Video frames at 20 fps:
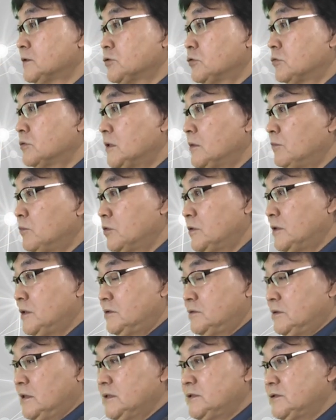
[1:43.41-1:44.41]
そこで
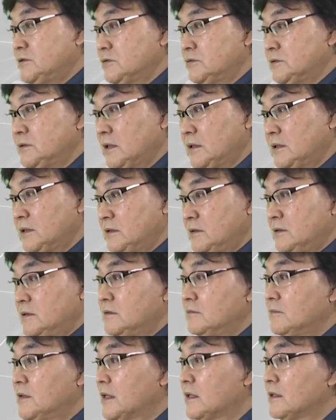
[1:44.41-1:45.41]
モデルが必要になる
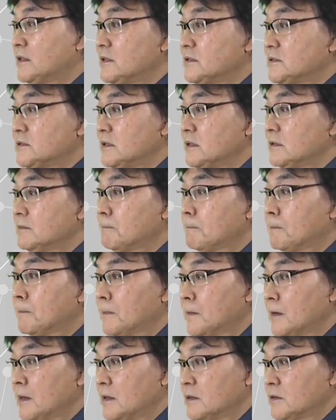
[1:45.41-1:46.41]
わけですね。
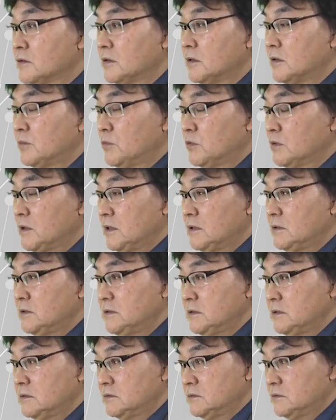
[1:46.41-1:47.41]
で
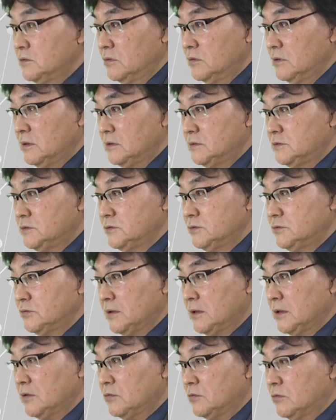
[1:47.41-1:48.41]
モデリングの重
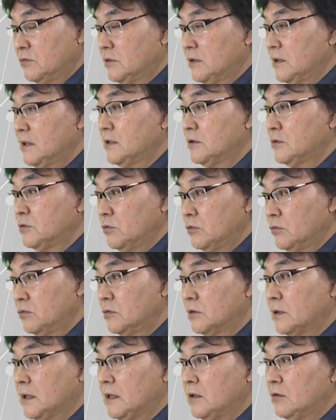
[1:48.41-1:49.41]
要なところはど
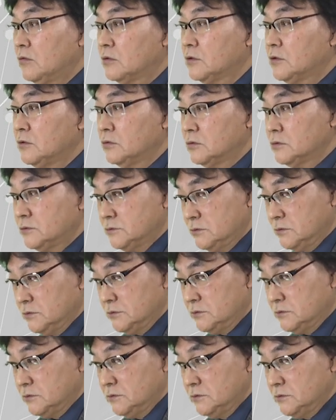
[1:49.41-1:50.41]
こかを強調
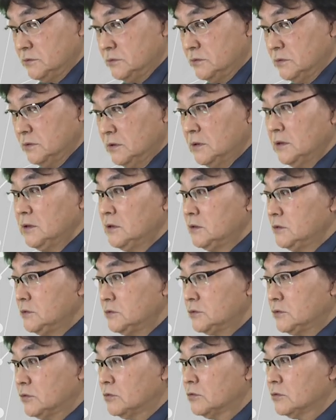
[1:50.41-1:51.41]
すると
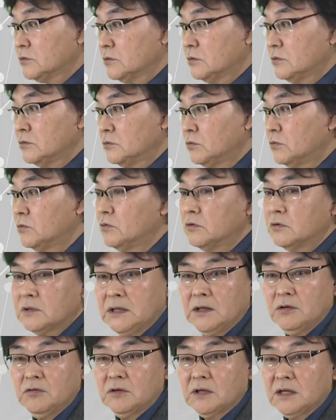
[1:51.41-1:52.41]
いうところとどこ
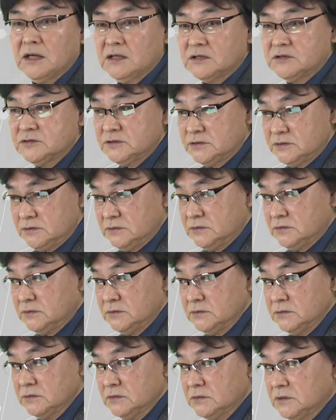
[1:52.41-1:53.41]
かを隠す
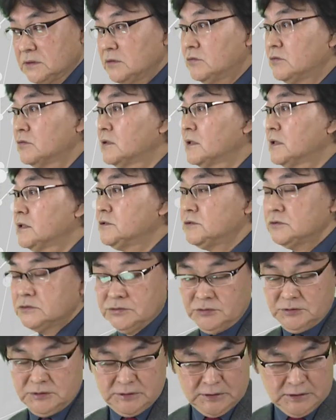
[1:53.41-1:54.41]
ということが重
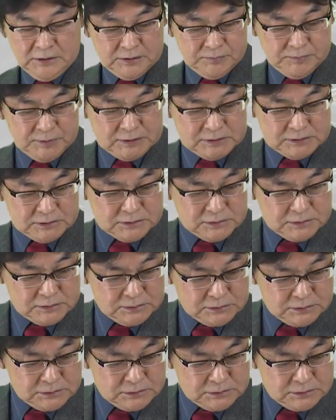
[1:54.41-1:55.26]
要になります。